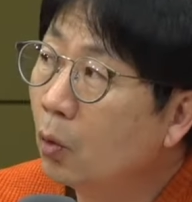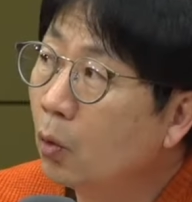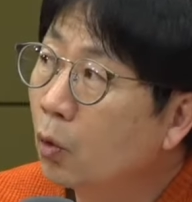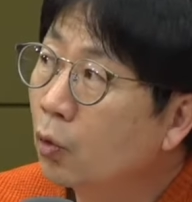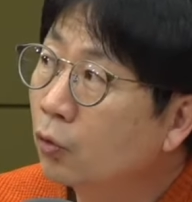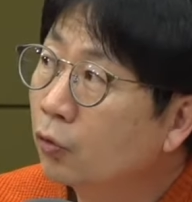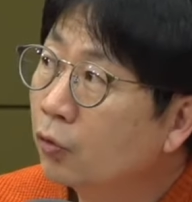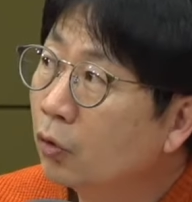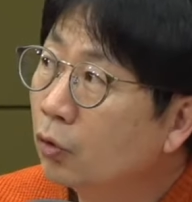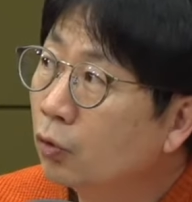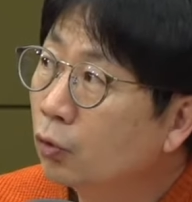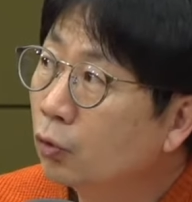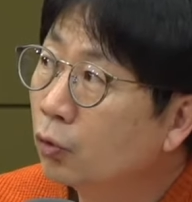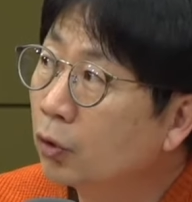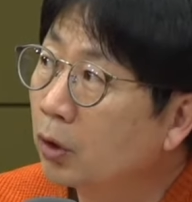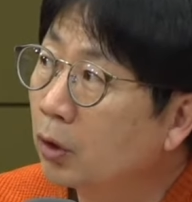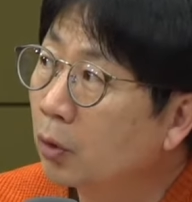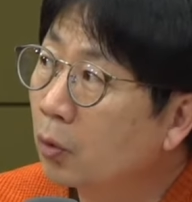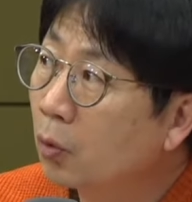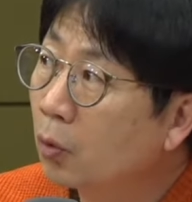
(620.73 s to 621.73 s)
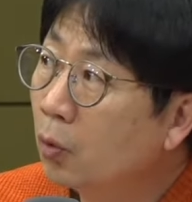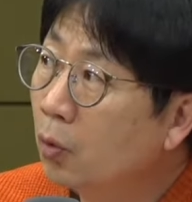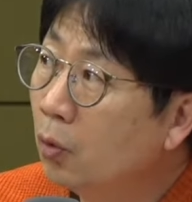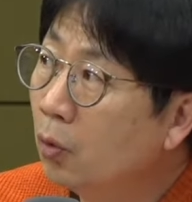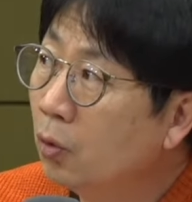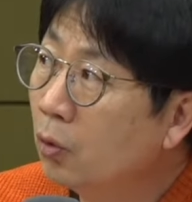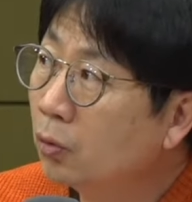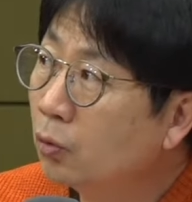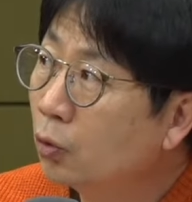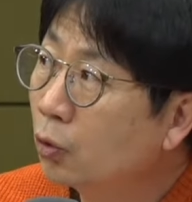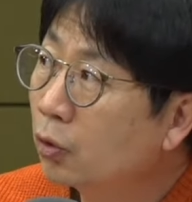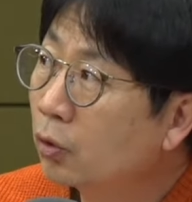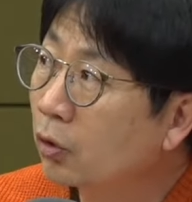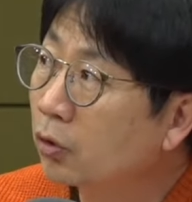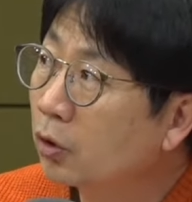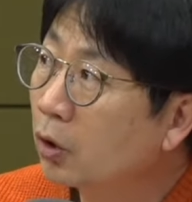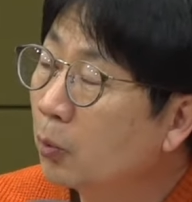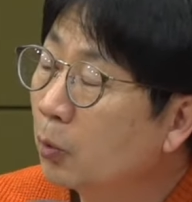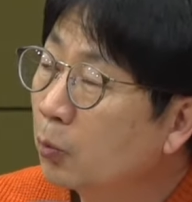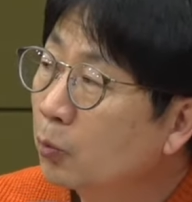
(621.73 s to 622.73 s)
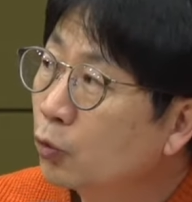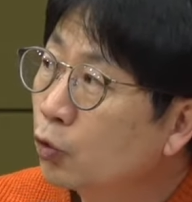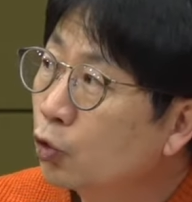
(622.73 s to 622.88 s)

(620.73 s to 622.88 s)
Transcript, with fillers: 옹성도 있고 또 어떻게 보면